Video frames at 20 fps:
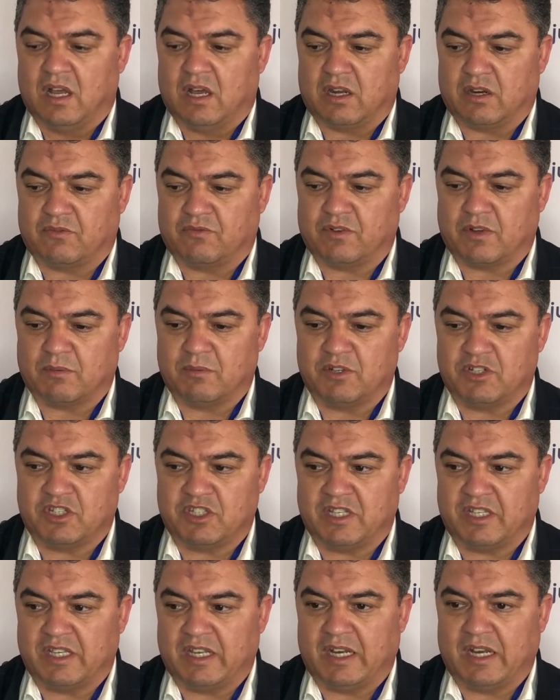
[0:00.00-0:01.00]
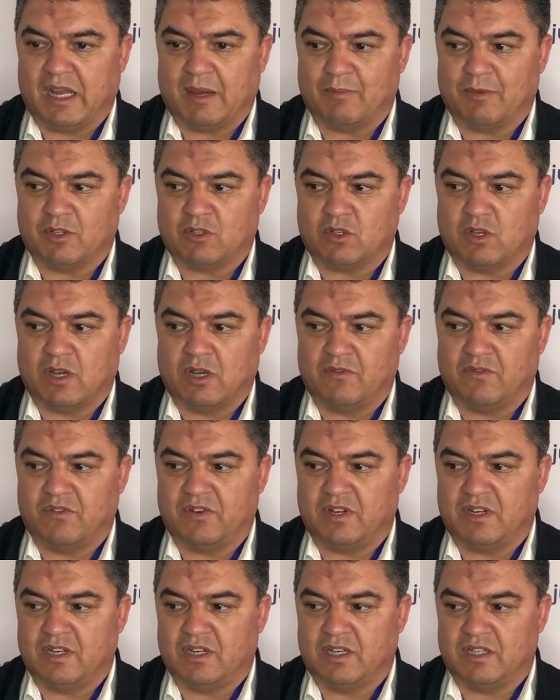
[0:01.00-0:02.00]
الريفورما الجديده اللي عملتوها
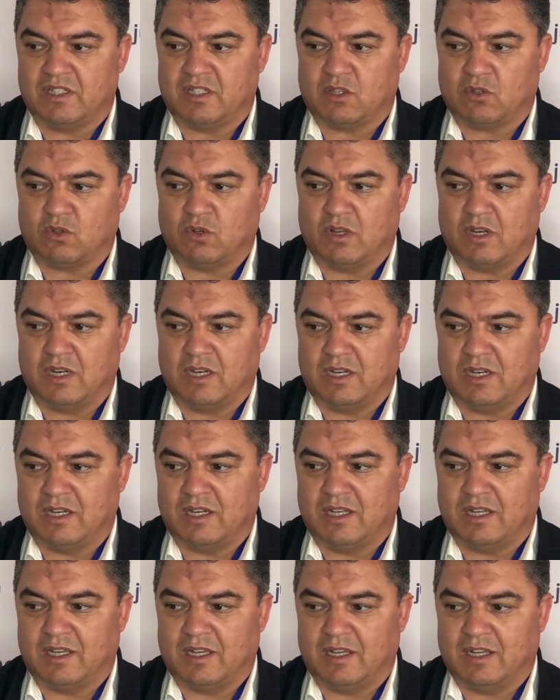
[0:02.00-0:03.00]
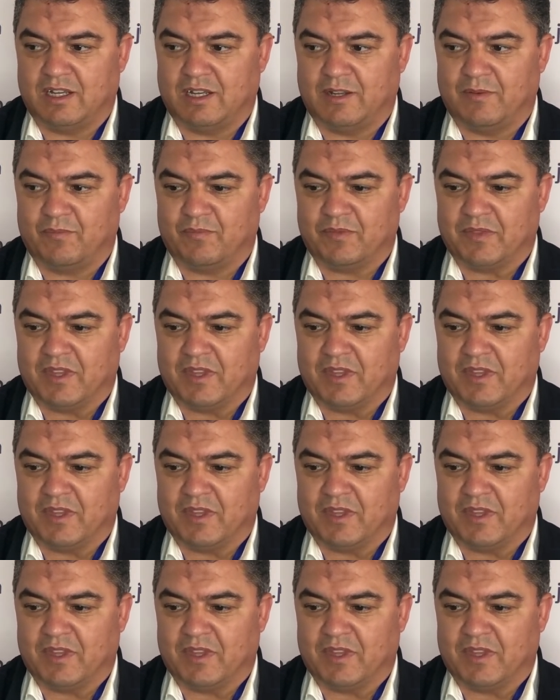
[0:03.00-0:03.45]
في زدتوها